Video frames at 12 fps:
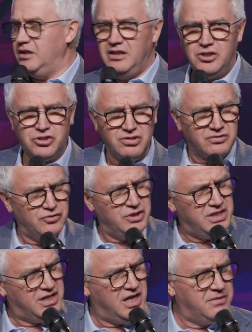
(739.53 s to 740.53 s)
И
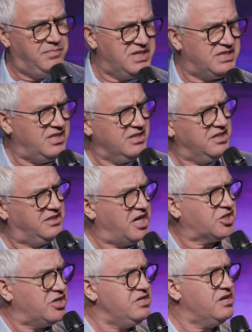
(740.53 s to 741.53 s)
чувствуете, как бы силы
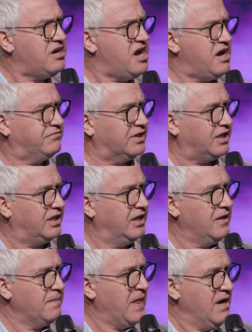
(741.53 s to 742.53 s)
даже не равны.
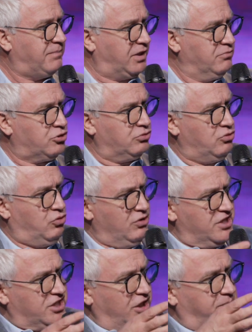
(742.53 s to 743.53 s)
Потому что
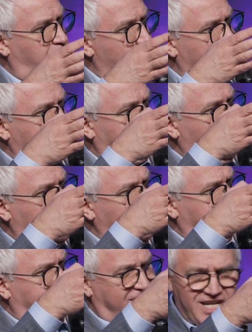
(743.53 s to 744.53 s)
голос от Бога
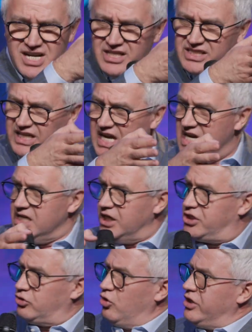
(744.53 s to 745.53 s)
звучит в сердце, и
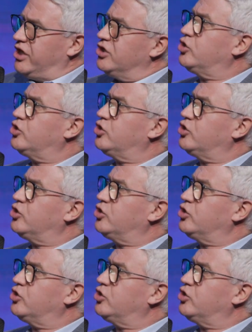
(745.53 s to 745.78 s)
столько